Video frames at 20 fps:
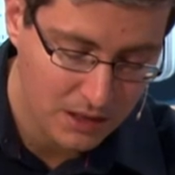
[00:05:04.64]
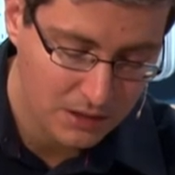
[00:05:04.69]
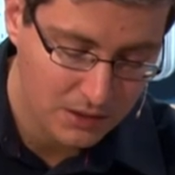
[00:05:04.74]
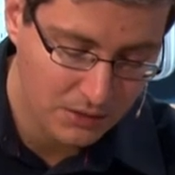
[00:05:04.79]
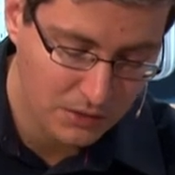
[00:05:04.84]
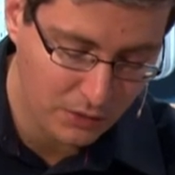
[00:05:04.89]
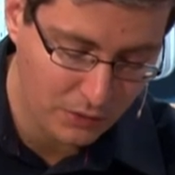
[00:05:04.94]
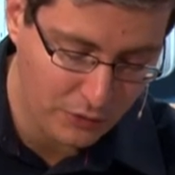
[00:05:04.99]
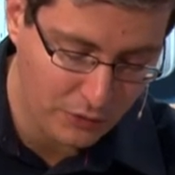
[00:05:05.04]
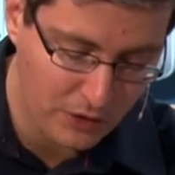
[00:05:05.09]

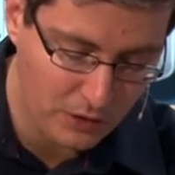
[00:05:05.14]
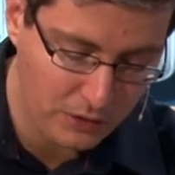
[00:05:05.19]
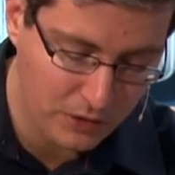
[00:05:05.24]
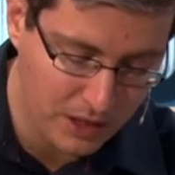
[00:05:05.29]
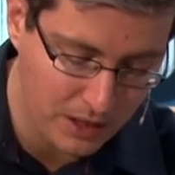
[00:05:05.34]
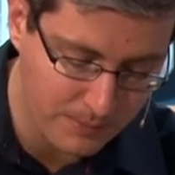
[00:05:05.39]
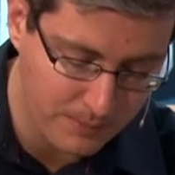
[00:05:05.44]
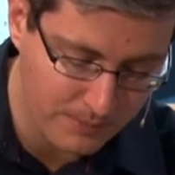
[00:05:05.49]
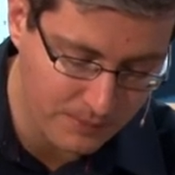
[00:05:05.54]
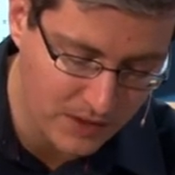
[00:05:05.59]
zur Frau
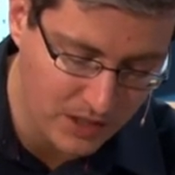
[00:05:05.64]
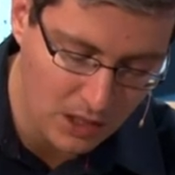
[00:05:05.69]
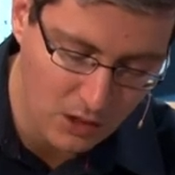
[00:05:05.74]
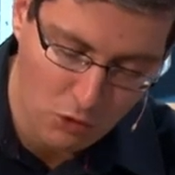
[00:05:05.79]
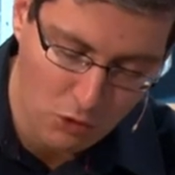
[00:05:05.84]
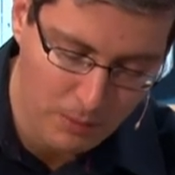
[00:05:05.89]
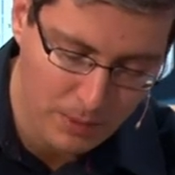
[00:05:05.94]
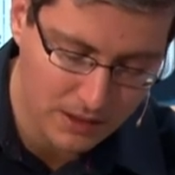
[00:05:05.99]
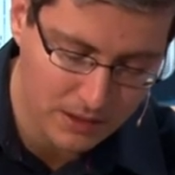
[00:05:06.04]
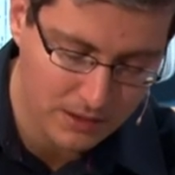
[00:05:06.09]
geben. Da
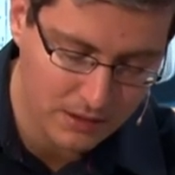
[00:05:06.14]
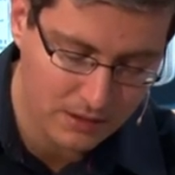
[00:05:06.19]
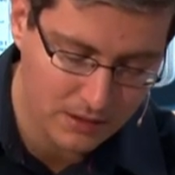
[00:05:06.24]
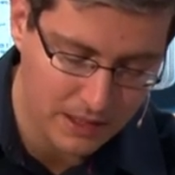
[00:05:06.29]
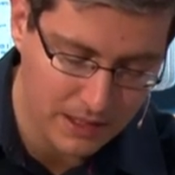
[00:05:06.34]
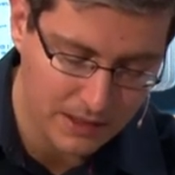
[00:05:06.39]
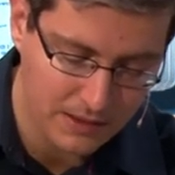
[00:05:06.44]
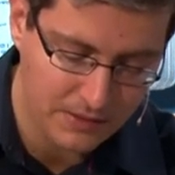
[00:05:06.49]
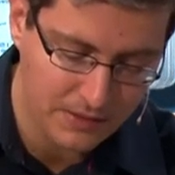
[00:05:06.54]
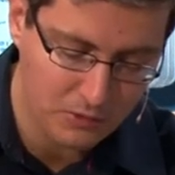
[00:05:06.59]
eroberte
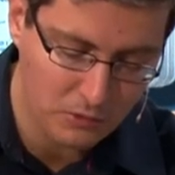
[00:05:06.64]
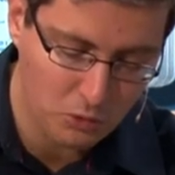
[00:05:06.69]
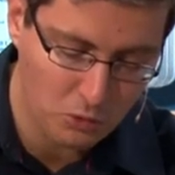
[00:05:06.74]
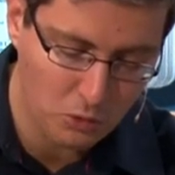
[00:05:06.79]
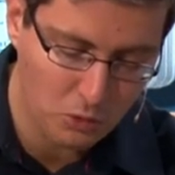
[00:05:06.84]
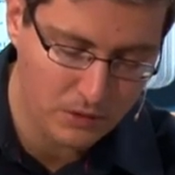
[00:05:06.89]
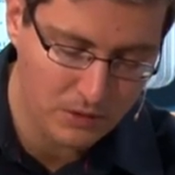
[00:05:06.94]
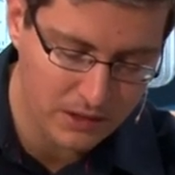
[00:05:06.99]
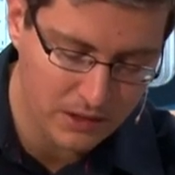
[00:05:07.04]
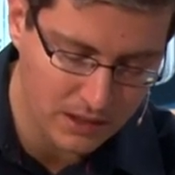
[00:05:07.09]
es
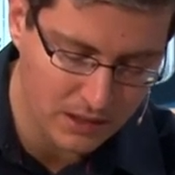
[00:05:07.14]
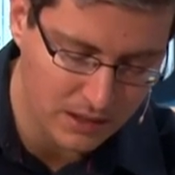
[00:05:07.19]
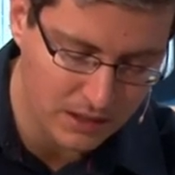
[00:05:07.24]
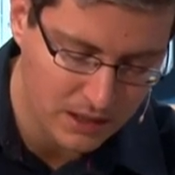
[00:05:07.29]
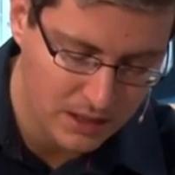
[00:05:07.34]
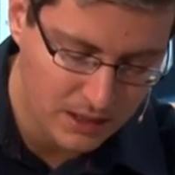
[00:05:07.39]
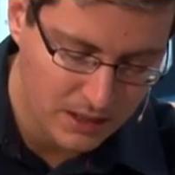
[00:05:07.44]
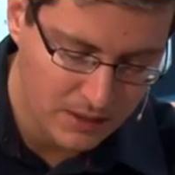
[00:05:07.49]
Othniel,